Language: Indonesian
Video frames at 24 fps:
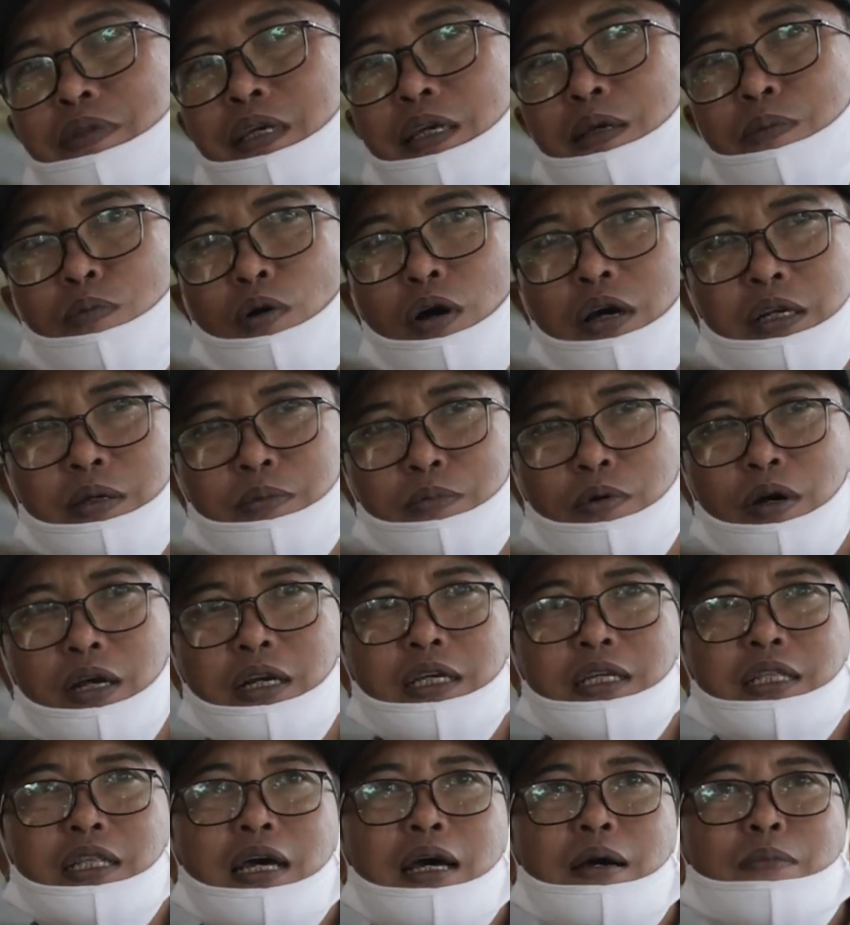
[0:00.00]

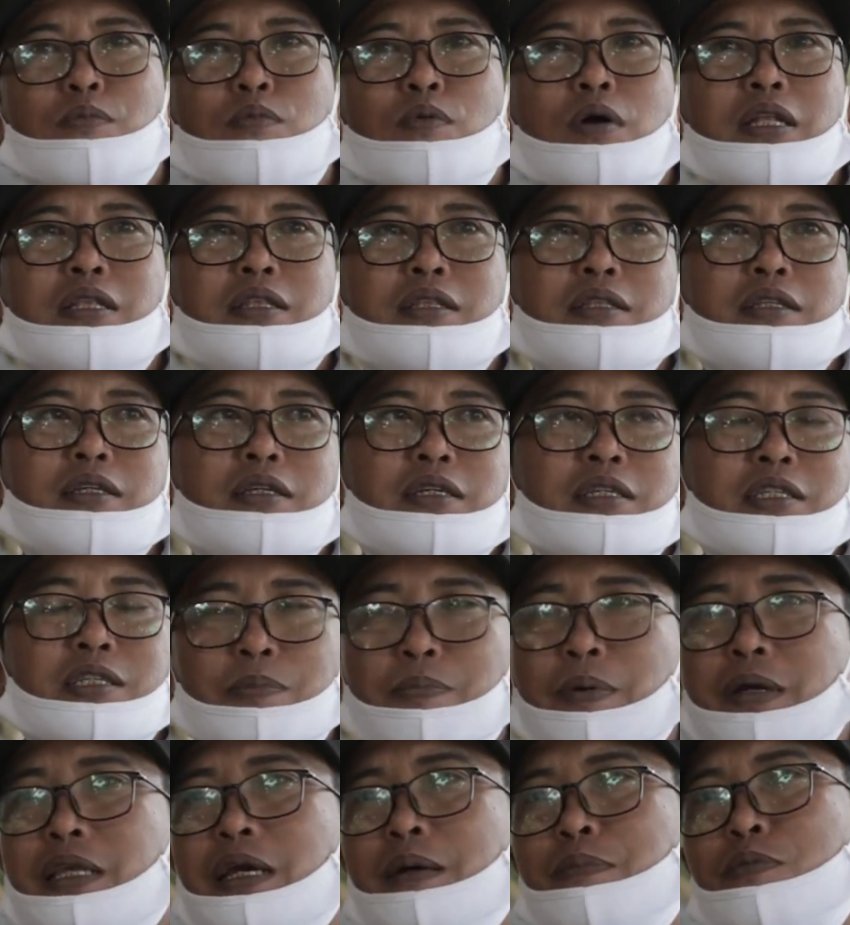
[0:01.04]
himbauan-himbauan kita buat
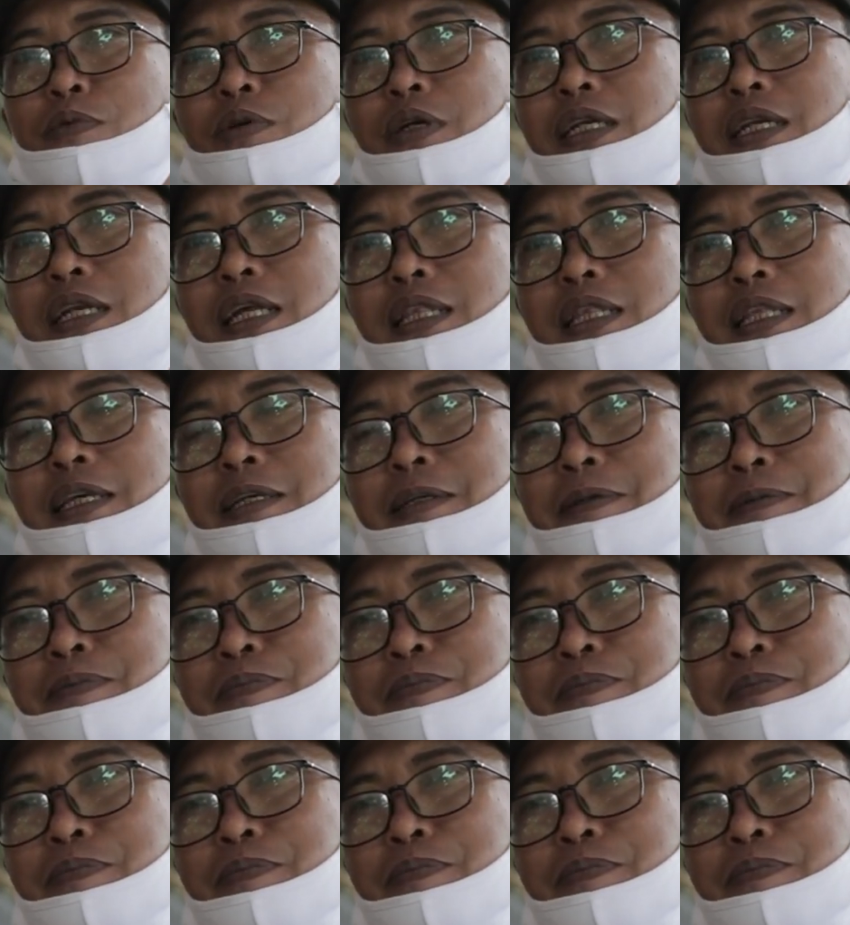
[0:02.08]
sebanyak mungkin nanti